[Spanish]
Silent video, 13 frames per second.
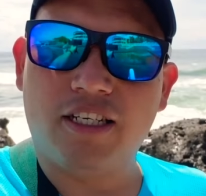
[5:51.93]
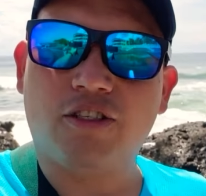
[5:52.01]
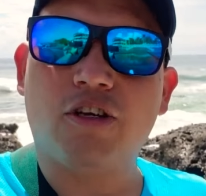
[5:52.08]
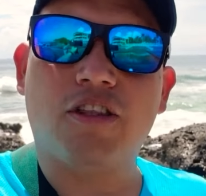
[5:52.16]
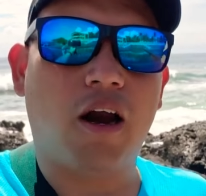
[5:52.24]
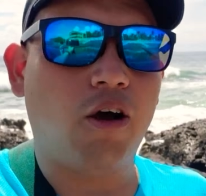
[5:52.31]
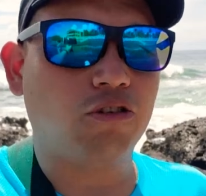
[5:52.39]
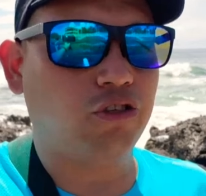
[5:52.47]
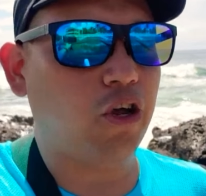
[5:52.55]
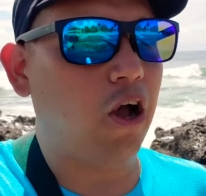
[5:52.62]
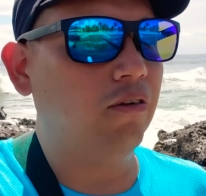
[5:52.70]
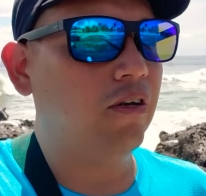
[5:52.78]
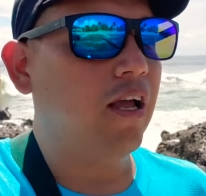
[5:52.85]
Es otra
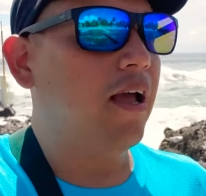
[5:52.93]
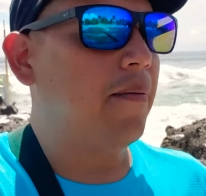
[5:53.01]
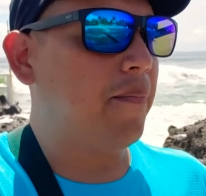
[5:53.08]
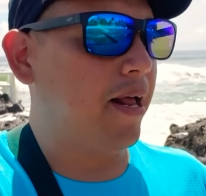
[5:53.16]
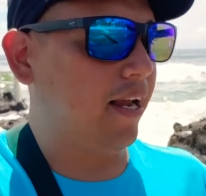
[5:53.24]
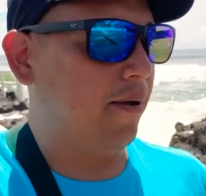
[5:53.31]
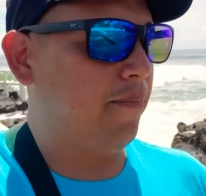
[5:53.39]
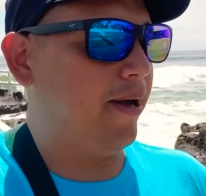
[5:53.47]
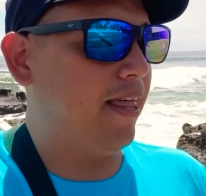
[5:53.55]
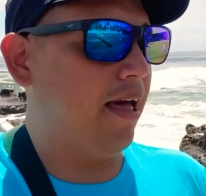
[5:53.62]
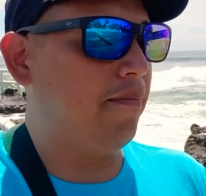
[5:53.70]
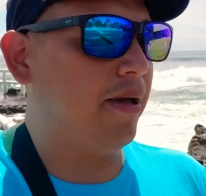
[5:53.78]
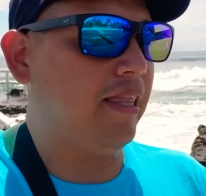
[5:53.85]
opción para que
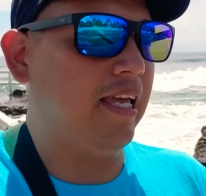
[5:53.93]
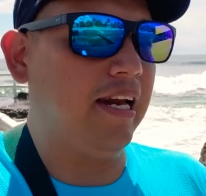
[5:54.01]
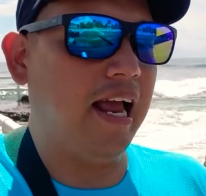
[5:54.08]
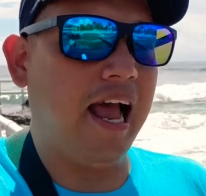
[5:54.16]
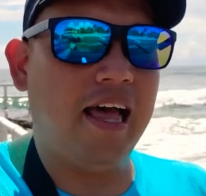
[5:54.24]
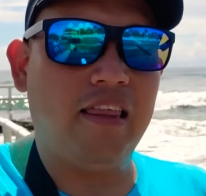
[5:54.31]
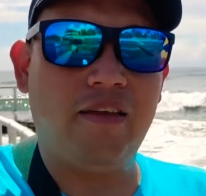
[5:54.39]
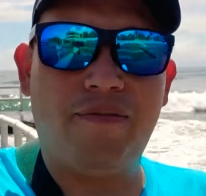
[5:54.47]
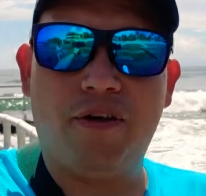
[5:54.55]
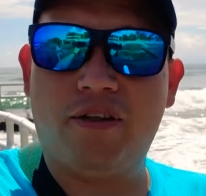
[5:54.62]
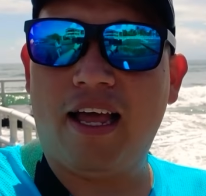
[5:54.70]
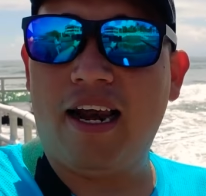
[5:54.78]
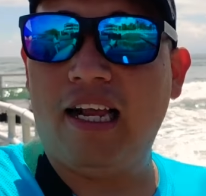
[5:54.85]
puedan venir a
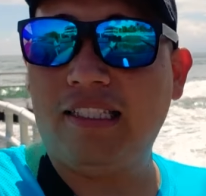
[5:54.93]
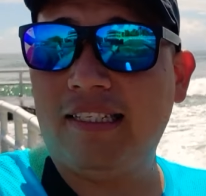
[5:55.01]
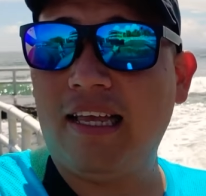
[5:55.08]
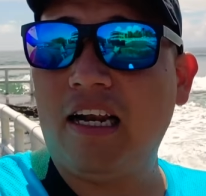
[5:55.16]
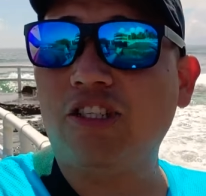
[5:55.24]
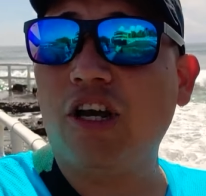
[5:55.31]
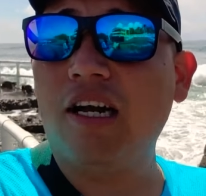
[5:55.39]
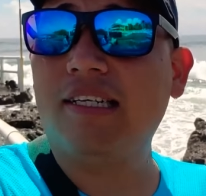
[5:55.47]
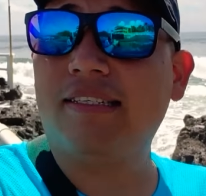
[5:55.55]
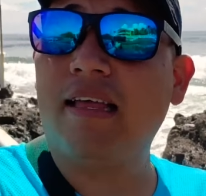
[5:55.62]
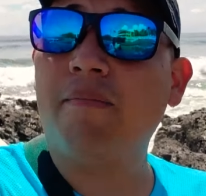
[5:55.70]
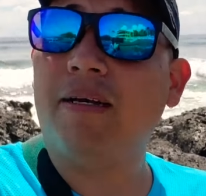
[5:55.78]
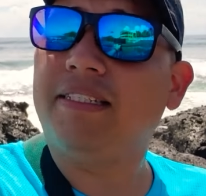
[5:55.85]
disfrutar. Las instalaciones
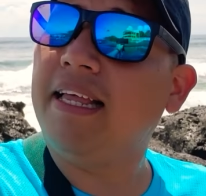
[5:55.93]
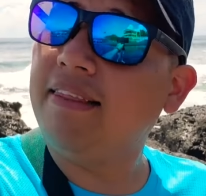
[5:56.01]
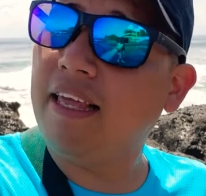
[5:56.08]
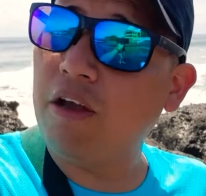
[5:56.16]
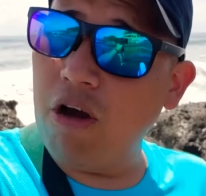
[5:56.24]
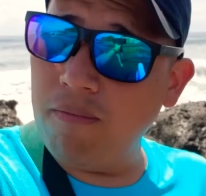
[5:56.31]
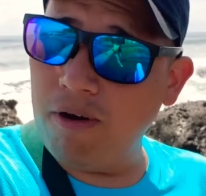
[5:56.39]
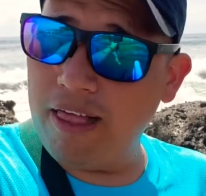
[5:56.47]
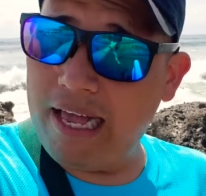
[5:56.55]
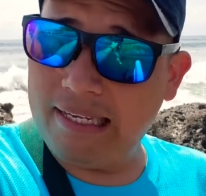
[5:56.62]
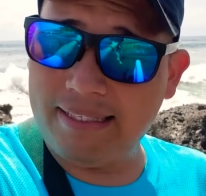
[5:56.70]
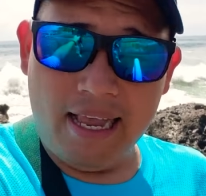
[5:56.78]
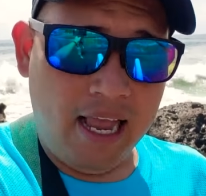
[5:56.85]
están bastante
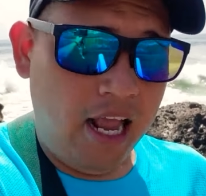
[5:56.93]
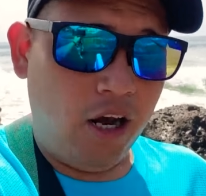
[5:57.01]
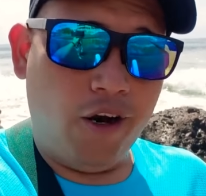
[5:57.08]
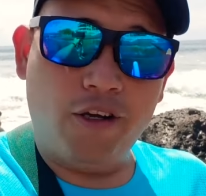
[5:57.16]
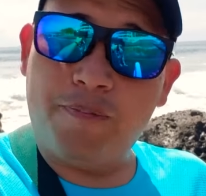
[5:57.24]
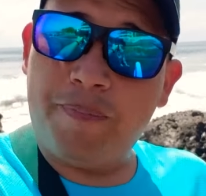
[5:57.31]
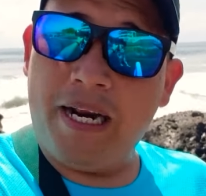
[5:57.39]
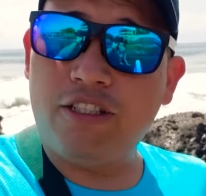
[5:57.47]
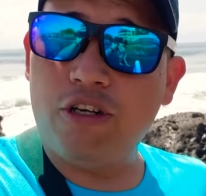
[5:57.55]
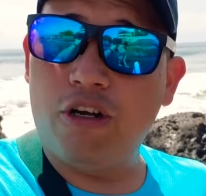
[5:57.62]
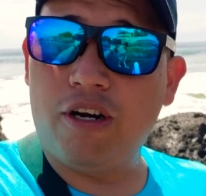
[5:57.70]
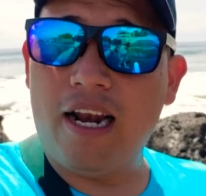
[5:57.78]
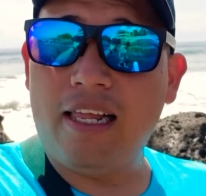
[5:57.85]
cómodas, los
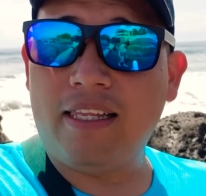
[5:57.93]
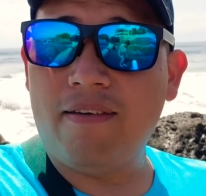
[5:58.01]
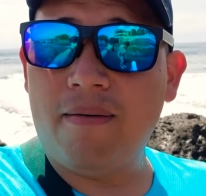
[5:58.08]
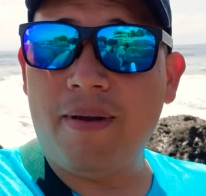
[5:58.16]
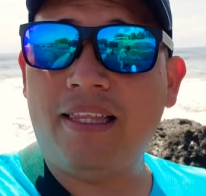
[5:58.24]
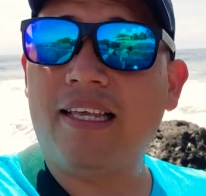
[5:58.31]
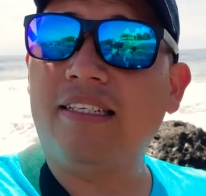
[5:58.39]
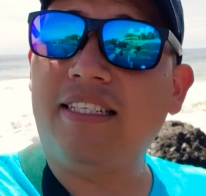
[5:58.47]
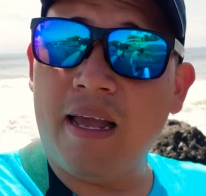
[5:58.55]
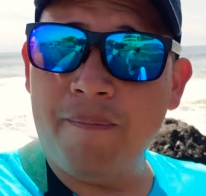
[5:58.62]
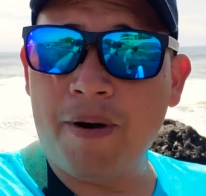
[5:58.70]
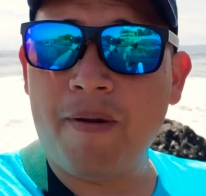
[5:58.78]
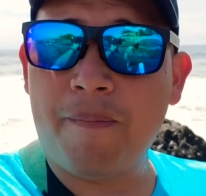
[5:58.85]
precios relativamente.
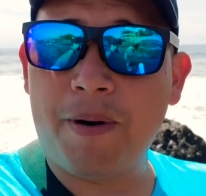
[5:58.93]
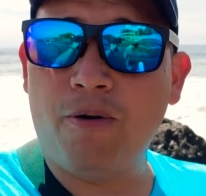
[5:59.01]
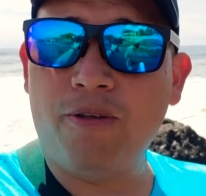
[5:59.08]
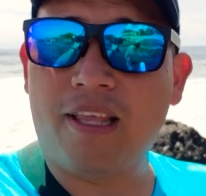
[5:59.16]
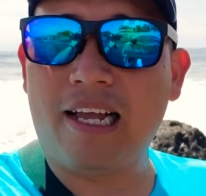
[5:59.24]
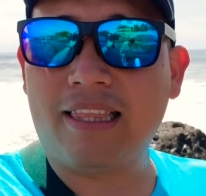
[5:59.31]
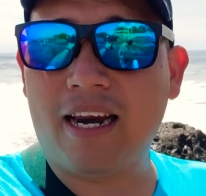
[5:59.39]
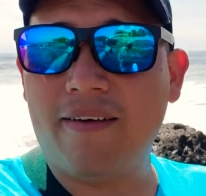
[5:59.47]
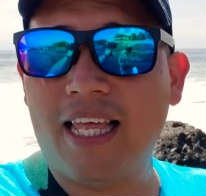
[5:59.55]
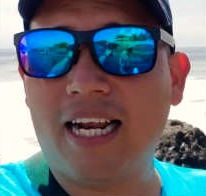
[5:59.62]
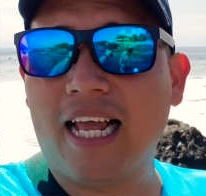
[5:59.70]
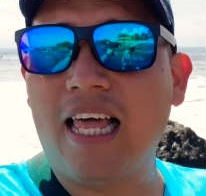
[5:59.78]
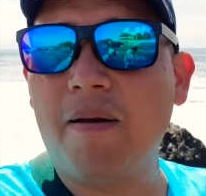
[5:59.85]
Siempre me preguntan a través
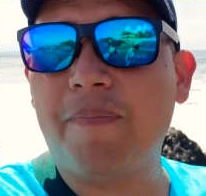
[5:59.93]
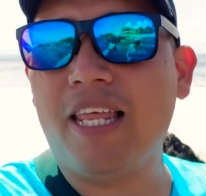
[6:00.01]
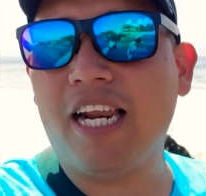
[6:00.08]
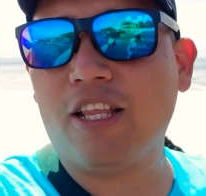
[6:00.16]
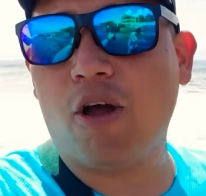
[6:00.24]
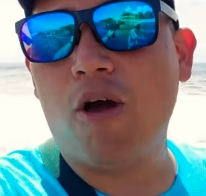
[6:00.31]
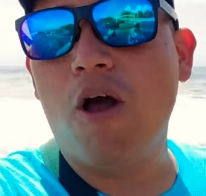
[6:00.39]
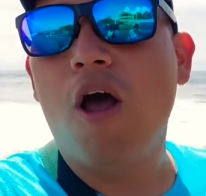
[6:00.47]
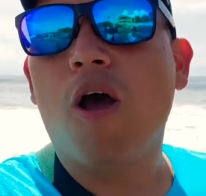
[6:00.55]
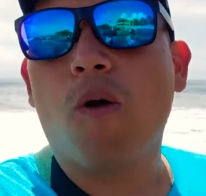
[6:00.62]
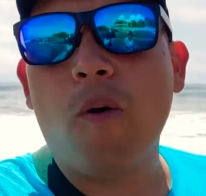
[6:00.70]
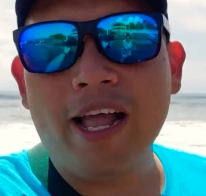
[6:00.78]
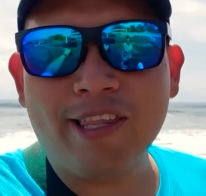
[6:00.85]
del canal, Pedrito,
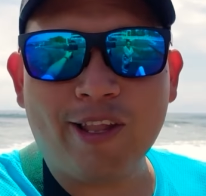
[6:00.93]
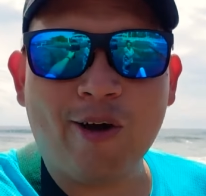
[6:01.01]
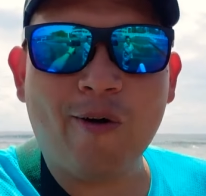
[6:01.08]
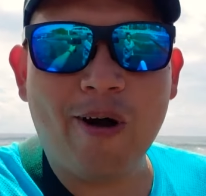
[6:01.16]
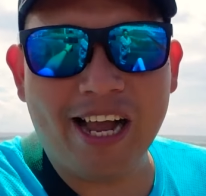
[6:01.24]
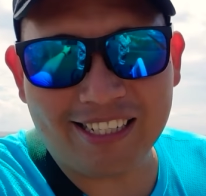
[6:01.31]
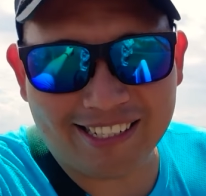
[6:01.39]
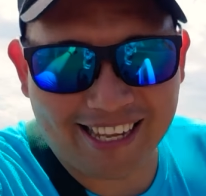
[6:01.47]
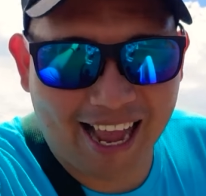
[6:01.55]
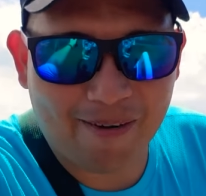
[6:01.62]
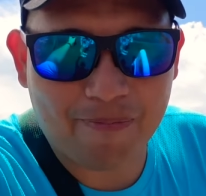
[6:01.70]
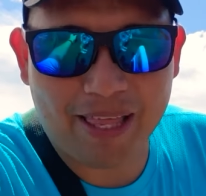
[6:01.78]
¿cuánto cuesta?